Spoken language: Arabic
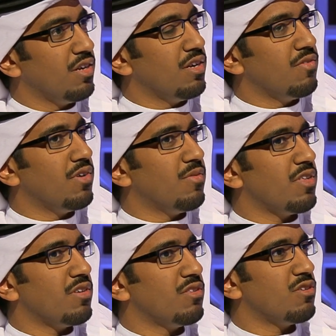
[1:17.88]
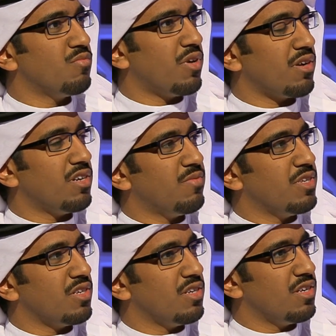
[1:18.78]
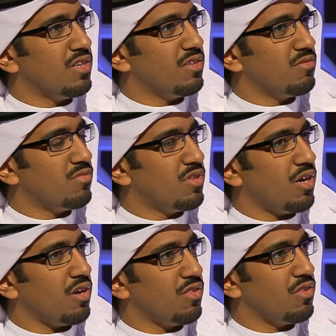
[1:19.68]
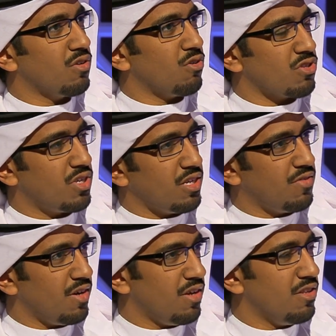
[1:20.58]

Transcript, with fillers: فمثلا عندهم برنامج ان تاخذ كورسات في هذه